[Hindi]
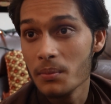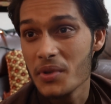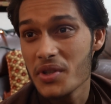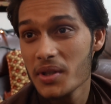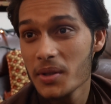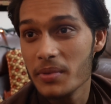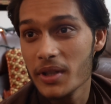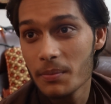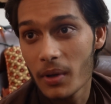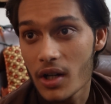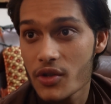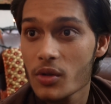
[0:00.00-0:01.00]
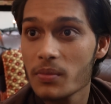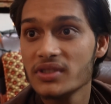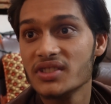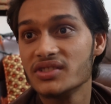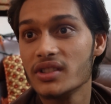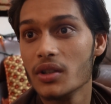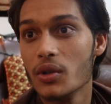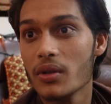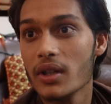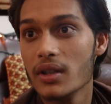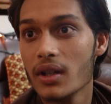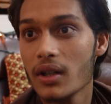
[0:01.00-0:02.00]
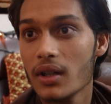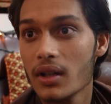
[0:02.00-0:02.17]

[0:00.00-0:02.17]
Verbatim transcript: बिजली भी पाँच रुपये सस्ती हो गई है